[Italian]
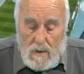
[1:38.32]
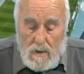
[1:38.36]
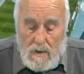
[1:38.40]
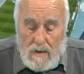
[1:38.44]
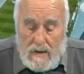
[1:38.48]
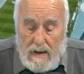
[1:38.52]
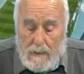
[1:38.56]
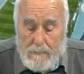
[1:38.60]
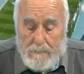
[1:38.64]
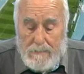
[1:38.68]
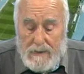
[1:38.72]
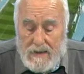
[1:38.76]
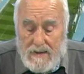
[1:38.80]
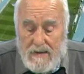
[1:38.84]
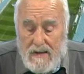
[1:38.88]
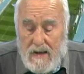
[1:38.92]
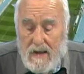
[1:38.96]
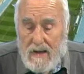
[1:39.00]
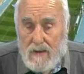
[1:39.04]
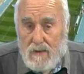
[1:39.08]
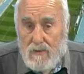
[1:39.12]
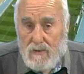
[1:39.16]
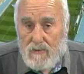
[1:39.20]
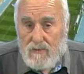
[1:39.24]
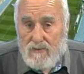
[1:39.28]

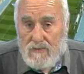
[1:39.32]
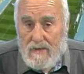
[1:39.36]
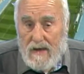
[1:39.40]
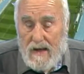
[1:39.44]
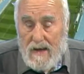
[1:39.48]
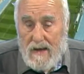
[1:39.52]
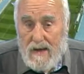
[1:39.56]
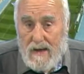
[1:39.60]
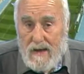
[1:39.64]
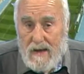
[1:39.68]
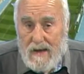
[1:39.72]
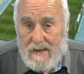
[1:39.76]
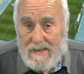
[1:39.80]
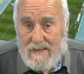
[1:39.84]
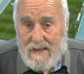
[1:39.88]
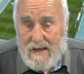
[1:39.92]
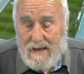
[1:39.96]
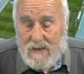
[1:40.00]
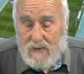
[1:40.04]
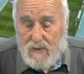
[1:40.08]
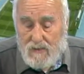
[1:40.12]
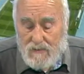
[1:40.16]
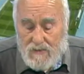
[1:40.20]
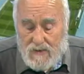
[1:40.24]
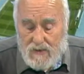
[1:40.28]
Campagnaro sta
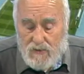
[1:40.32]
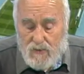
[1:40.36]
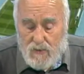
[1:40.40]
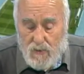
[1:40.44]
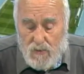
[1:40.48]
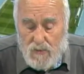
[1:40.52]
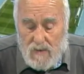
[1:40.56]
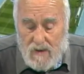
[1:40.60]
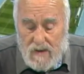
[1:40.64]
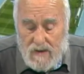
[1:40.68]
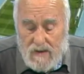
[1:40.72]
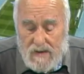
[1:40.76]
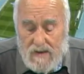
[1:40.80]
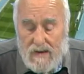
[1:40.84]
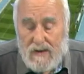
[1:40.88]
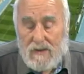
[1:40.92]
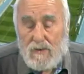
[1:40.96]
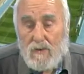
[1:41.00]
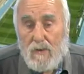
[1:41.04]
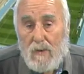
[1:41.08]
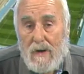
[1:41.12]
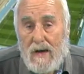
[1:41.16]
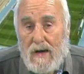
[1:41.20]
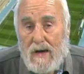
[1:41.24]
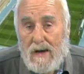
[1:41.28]
andando verso un
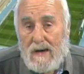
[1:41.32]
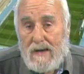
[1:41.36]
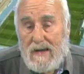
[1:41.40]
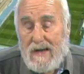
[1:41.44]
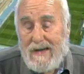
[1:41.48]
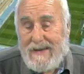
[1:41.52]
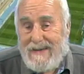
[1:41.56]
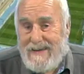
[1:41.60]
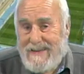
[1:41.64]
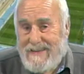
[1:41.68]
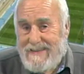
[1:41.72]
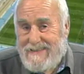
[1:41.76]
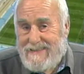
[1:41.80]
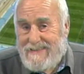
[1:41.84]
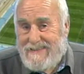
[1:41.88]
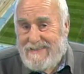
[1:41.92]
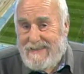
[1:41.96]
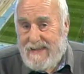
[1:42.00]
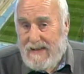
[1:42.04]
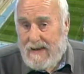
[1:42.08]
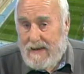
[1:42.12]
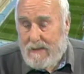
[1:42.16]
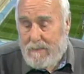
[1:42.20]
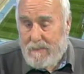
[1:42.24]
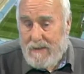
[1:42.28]
graduale
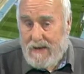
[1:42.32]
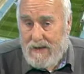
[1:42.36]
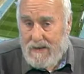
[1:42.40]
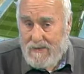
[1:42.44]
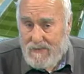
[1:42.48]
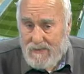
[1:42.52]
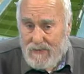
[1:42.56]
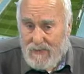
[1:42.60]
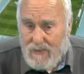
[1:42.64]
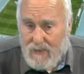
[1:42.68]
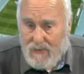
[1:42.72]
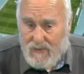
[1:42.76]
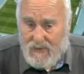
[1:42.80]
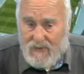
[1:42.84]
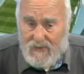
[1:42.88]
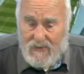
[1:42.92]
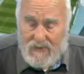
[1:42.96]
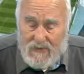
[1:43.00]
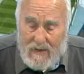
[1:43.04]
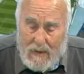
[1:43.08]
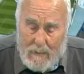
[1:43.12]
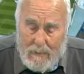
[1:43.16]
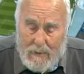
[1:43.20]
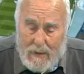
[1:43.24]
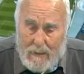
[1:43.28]
inserimento, si
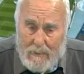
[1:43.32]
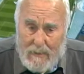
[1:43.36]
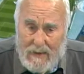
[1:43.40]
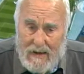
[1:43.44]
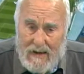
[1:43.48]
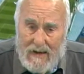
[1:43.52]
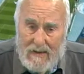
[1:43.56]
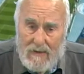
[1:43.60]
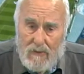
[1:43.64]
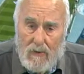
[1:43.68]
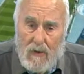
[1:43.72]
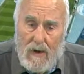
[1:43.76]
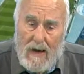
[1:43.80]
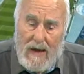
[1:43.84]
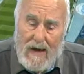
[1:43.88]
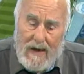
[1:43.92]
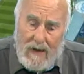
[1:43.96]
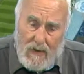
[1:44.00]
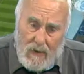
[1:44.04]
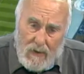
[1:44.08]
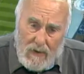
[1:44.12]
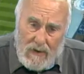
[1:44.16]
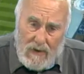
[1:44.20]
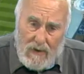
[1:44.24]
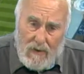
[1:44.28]
sta preparando
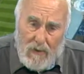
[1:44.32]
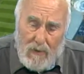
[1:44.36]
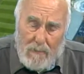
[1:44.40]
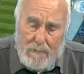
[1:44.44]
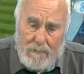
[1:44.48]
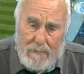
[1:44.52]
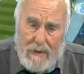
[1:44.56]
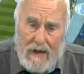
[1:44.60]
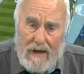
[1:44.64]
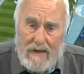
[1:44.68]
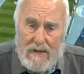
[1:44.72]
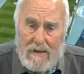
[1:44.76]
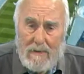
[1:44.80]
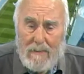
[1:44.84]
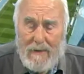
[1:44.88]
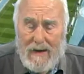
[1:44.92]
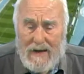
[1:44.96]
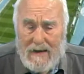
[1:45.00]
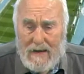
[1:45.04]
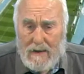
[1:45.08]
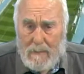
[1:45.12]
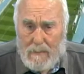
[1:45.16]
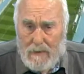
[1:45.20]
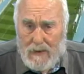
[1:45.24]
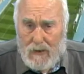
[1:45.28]
e con i compagni ma
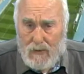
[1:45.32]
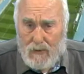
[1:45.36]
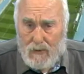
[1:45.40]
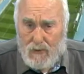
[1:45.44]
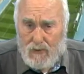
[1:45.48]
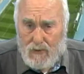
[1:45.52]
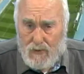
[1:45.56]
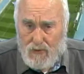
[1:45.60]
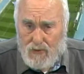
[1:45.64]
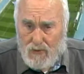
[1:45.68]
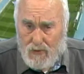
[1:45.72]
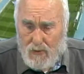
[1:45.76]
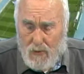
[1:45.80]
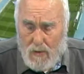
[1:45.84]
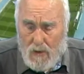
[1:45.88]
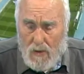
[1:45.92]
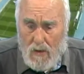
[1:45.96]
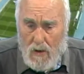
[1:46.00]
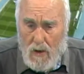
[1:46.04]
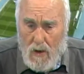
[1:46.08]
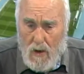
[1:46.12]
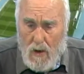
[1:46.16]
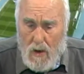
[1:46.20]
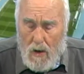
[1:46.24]
anche per conto suo